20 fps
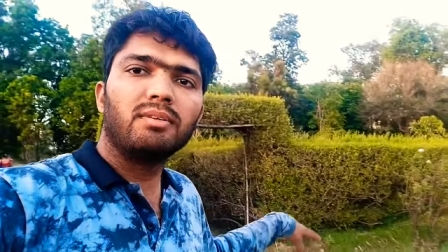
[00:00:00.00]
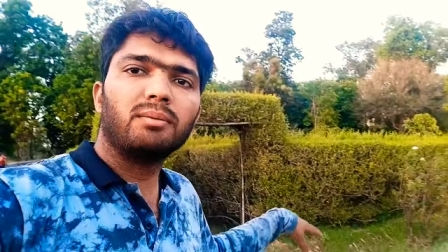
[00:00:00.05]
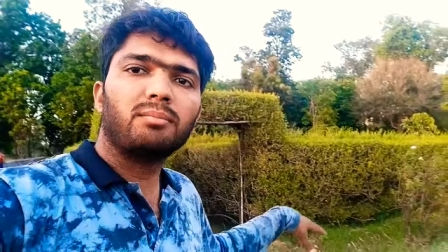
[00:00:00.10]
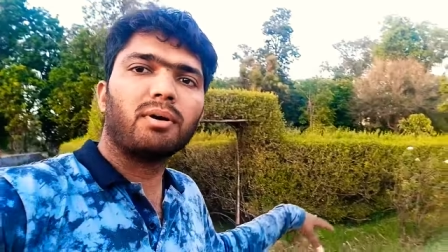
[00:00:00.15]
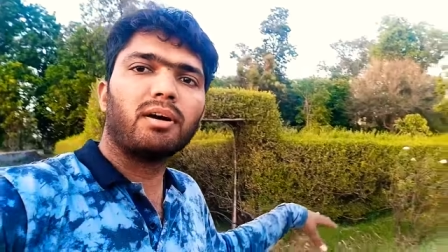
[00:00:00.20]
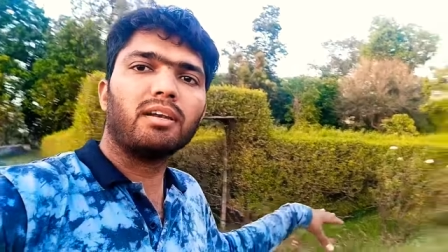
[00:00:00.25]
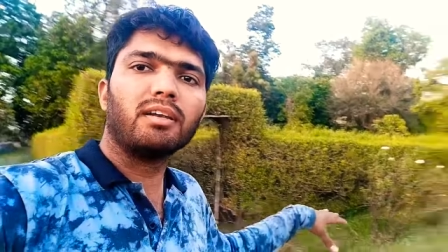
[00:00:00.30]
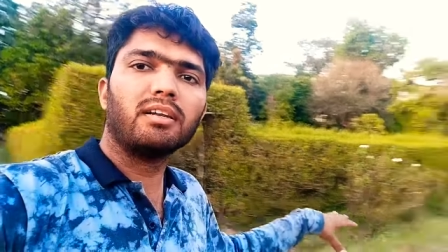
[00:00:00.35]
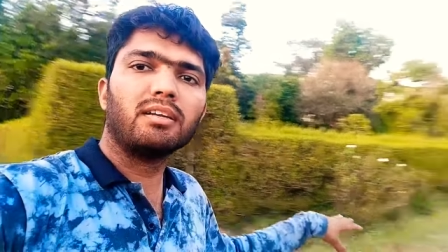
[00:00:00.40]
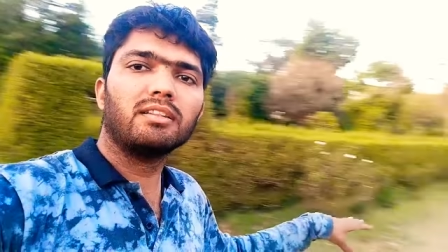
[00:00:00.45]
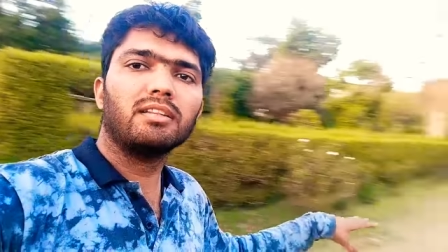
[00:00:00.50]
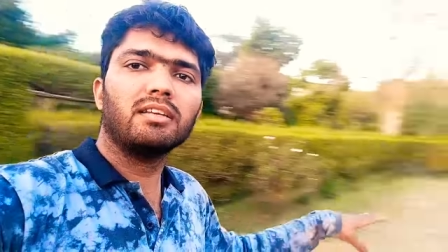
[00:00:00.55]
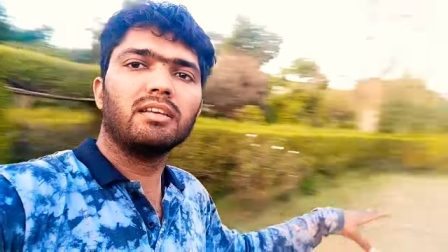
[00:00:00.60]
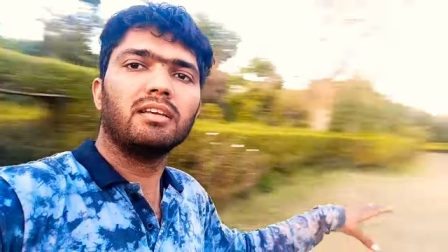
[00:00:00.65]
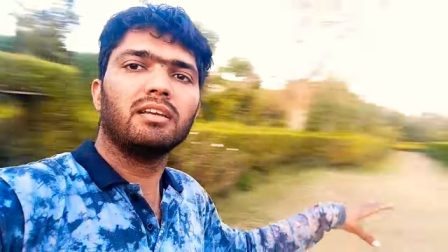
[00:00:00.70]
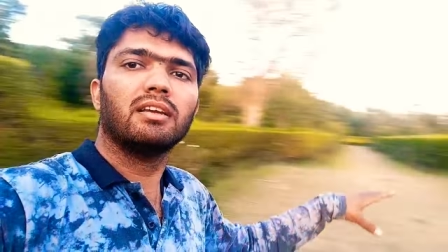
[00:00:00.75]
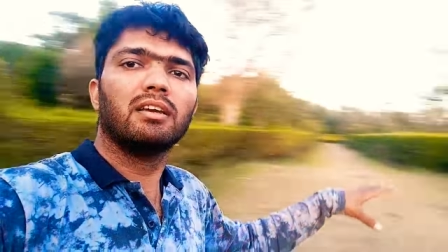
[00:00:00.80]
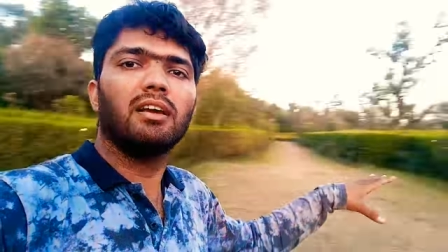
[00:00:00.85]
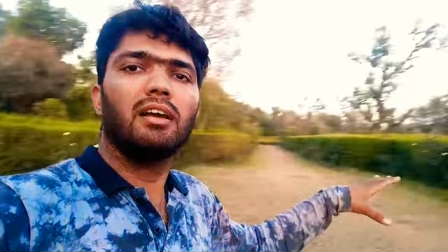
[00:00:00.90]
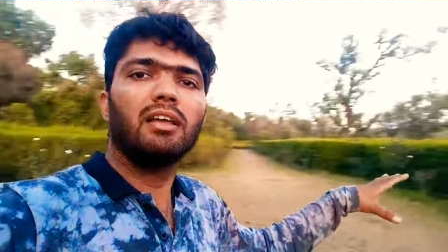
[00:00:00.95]
हमने पार कर दी
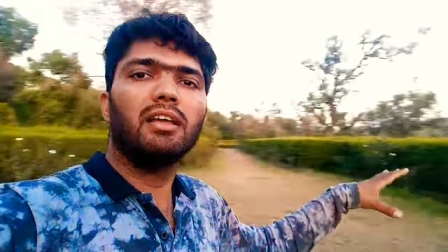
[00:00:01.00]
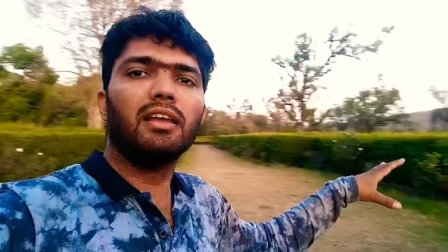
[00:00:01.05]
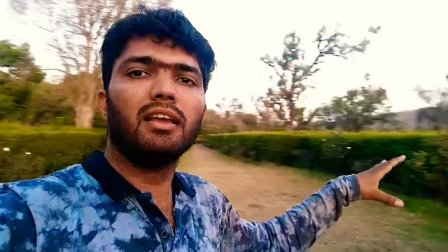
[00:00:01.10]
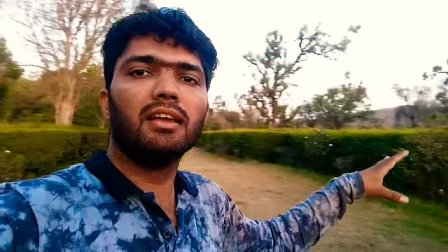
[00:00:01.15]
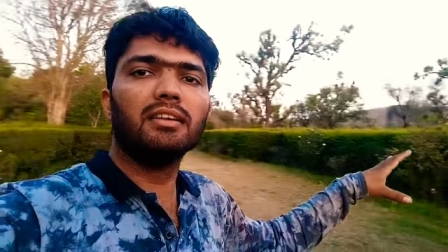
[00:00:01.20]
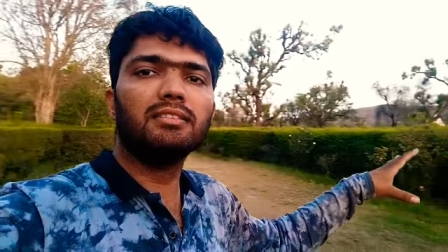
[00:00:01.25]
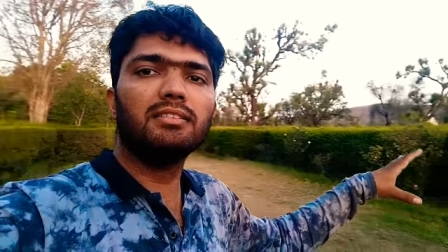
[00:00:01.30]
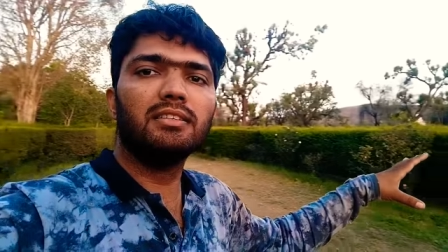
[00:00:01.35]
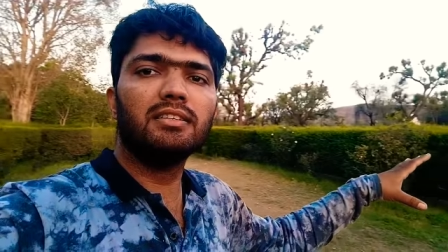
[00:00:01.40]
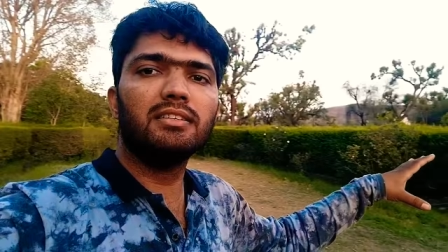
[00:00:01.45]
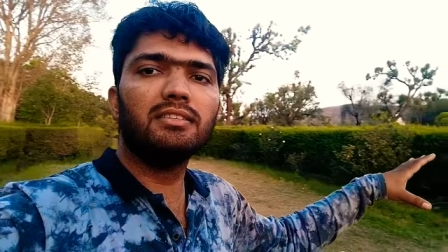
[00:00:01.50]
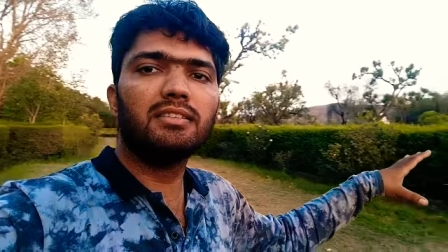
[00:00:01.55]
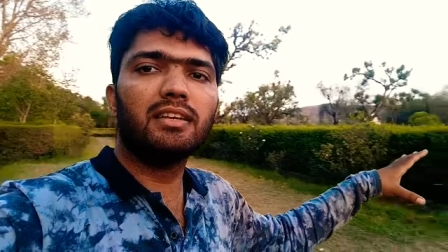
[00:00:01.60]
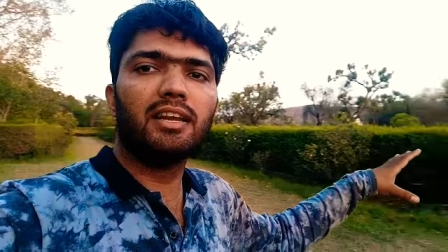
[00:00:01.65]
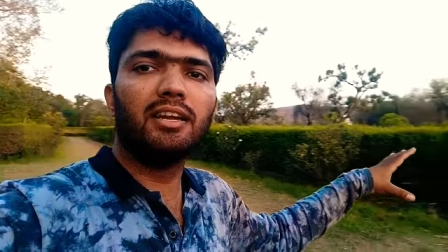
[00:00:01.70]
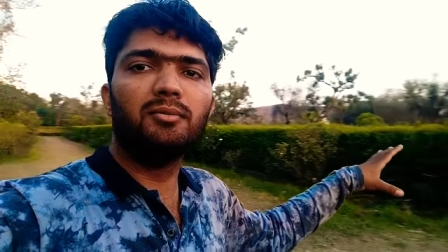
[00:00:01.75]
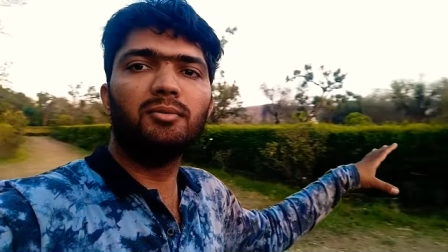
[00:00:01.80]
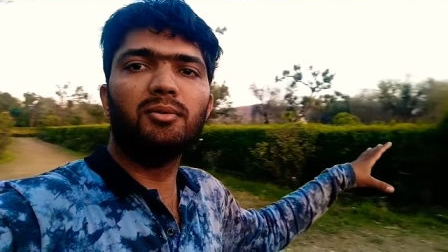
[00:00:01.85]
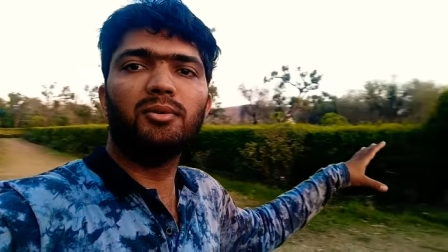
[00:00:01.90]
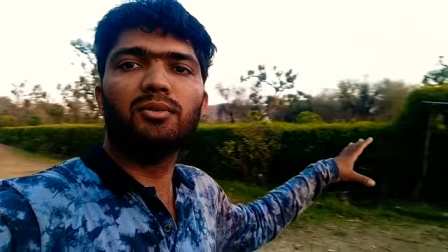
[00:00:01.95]
एक ऐसी
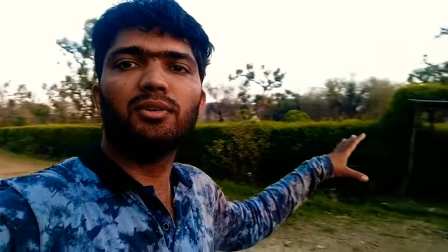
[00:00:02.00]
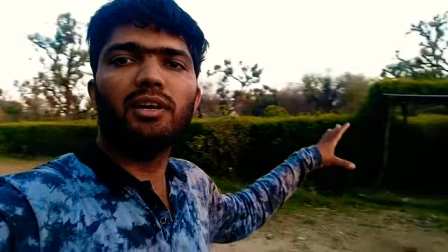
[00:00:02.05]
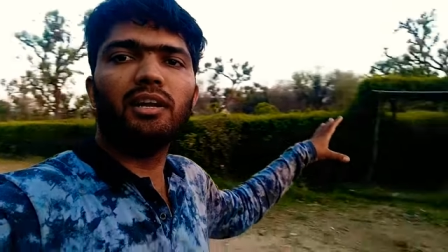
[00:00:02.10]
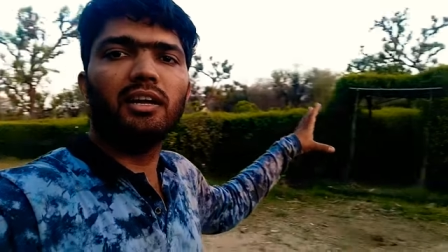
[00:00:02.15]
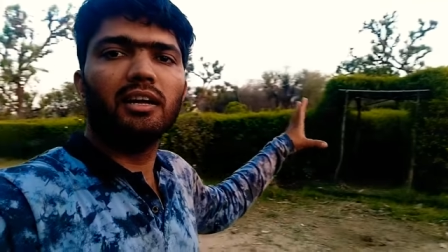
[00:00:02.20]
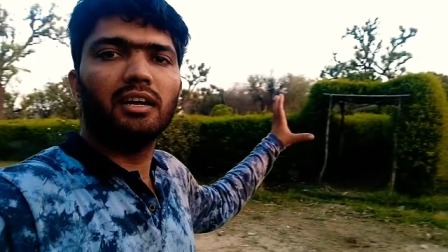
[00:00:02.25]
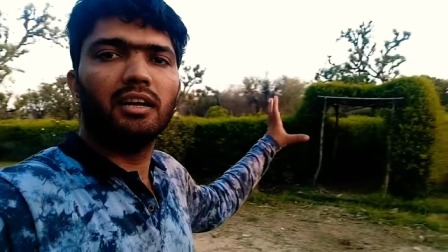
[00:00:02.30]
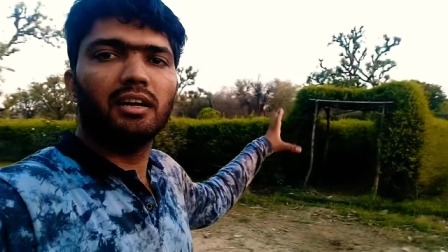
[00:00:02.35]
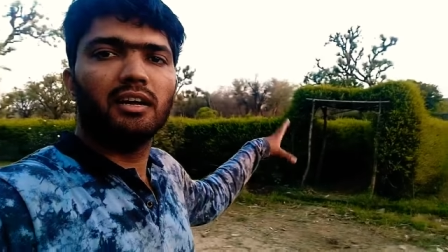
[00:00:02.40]
साइड में और है